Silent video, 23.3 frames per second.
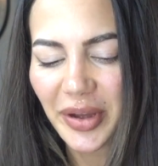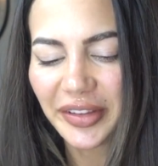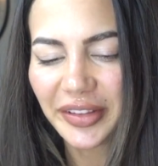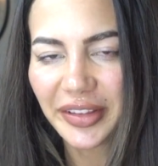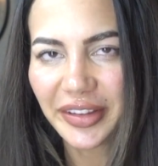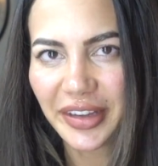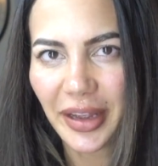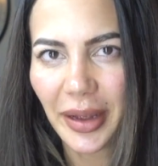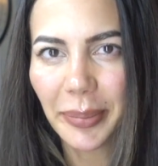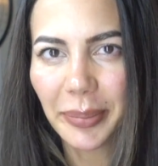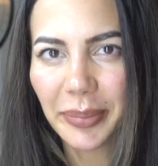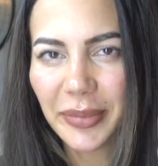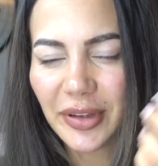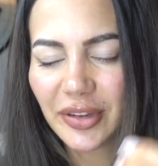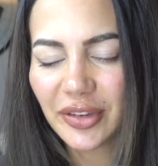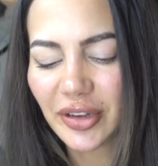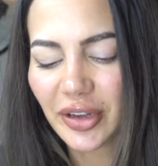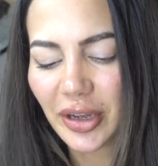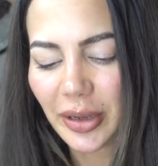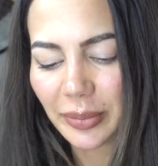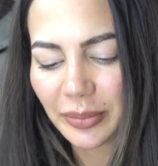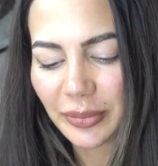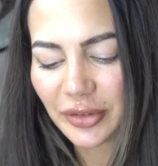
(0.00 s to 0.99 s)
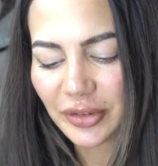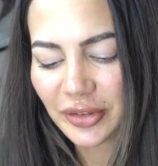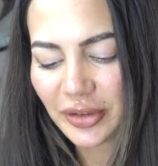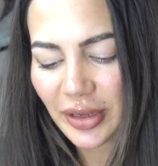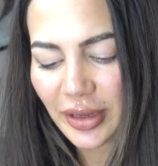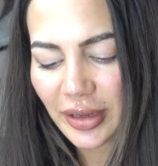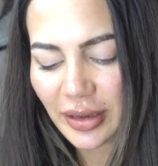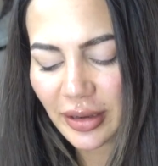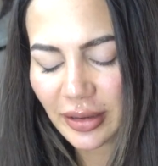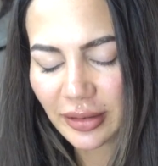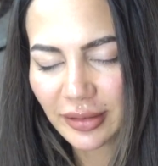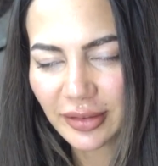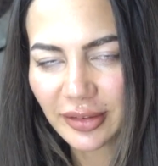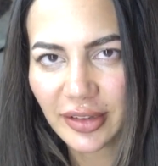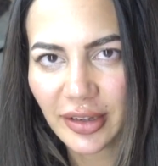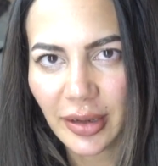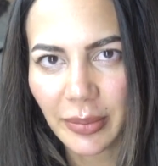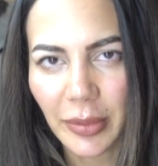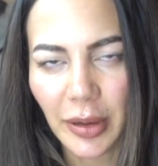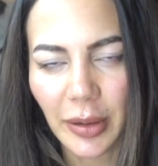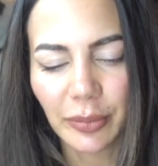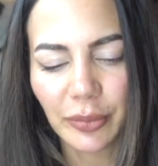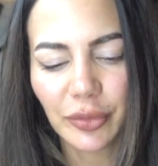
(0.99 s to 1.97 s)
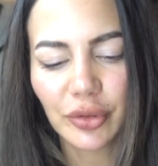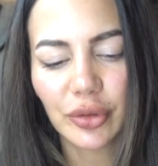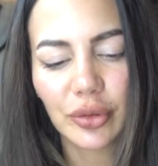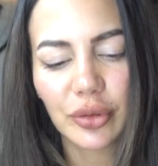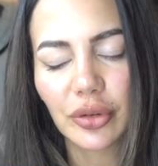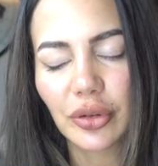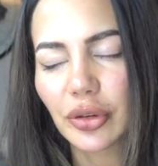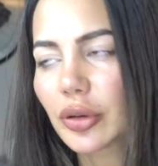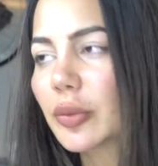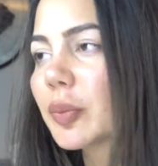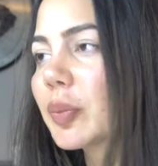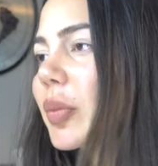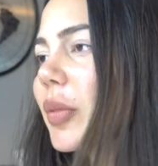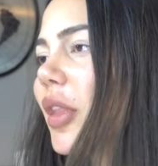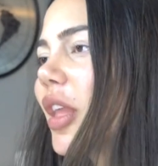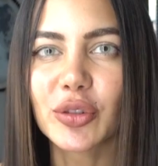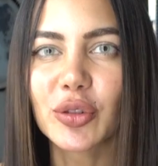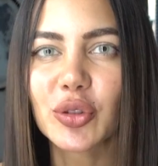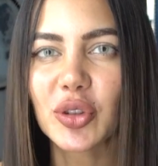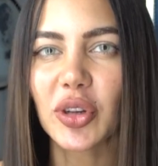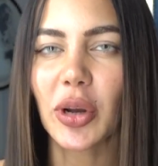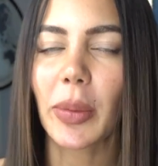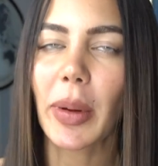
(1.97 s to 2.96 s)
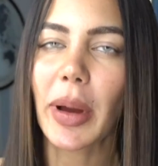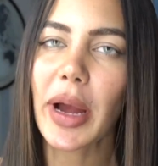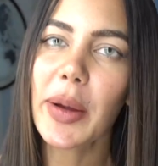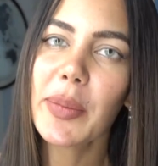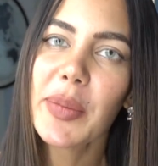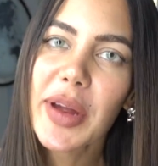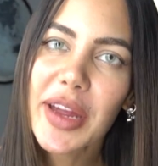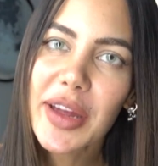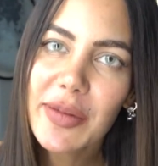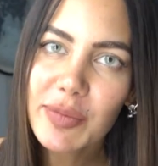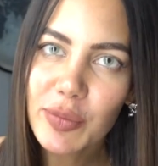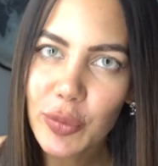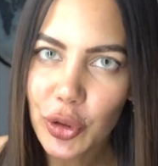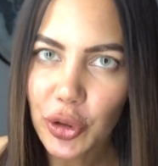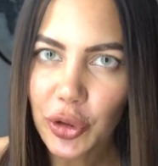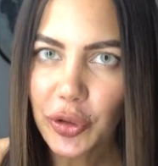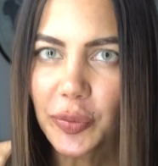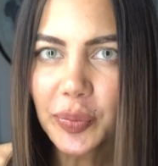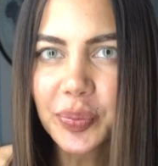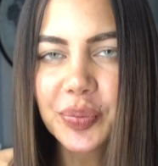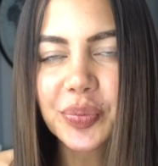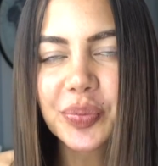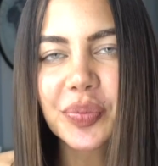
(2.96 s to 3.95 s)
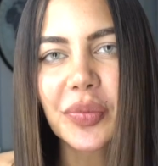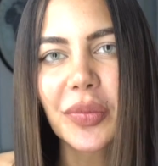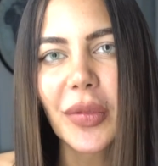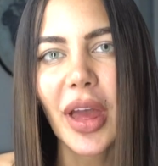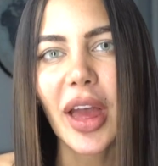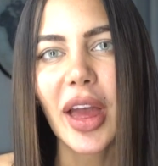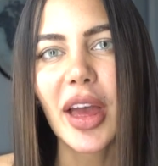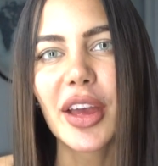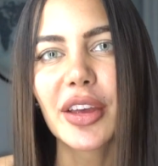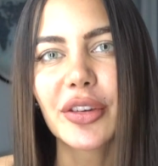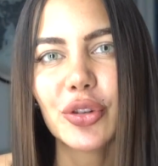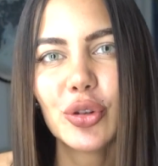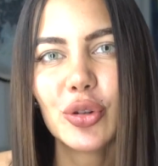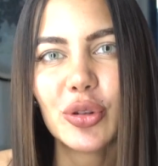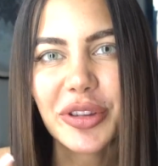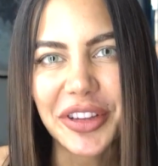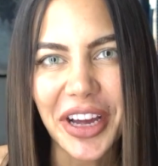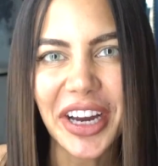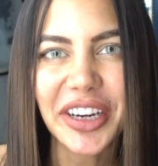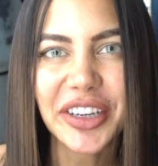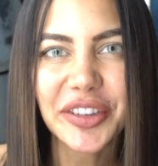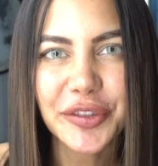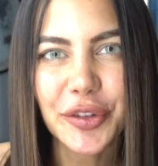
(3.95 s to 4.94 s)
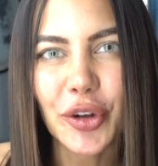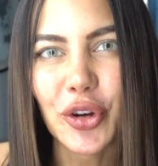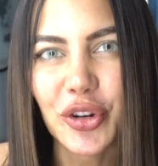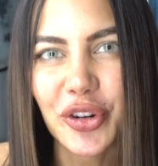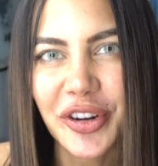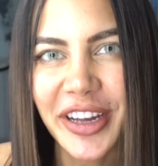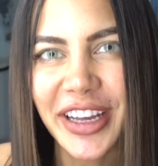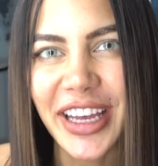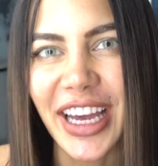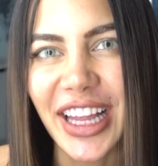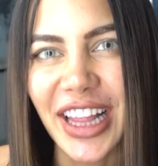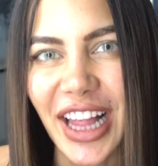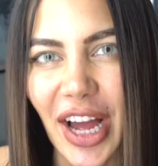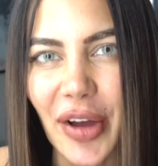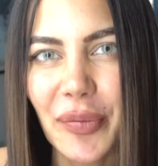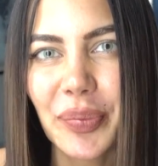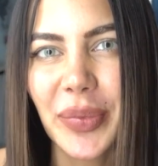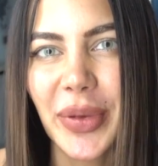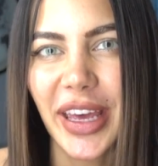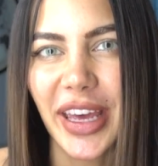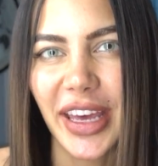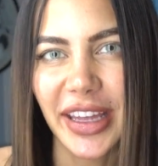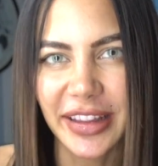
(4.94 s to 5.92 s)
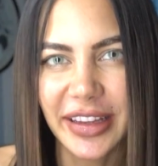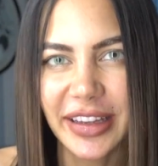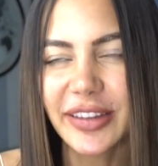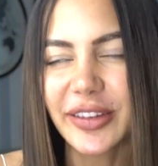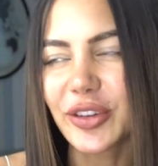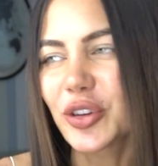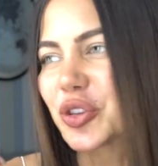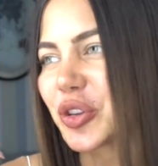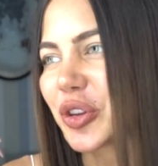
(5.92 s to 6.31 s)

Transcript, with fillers: zaman yapmayacağım bir şey. Alışamam çünkü. Kusura bakmayın bu günler sonra gelen bir edit